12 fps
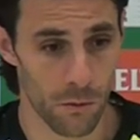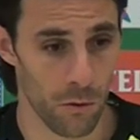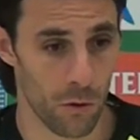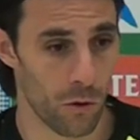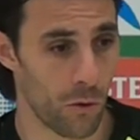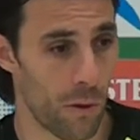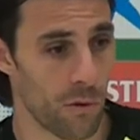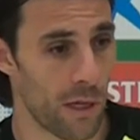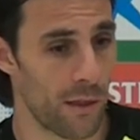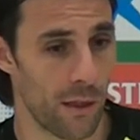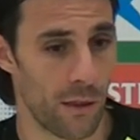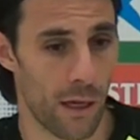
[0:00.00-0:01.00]
Nosotros vamos a
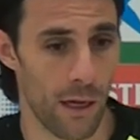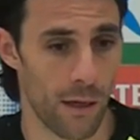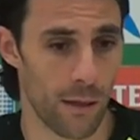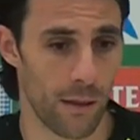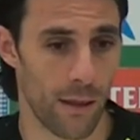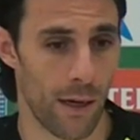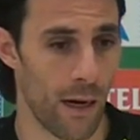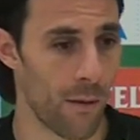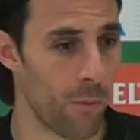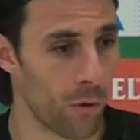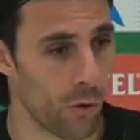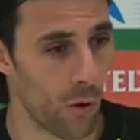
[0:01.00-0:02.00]
intentar
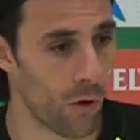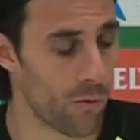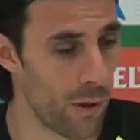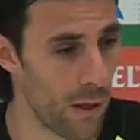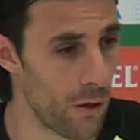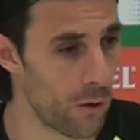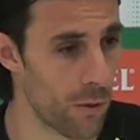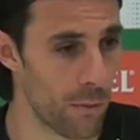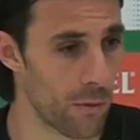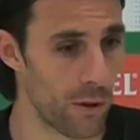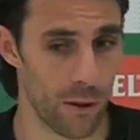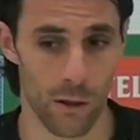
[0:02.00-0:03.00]
ganar por todos los medios,
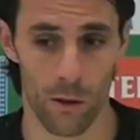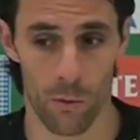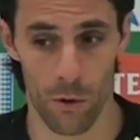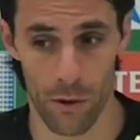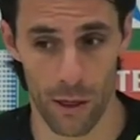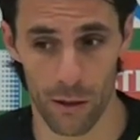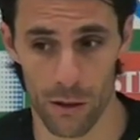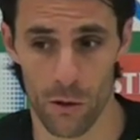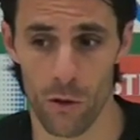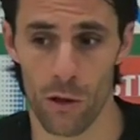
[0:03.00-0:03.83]
eh, como decía antes, ¿no?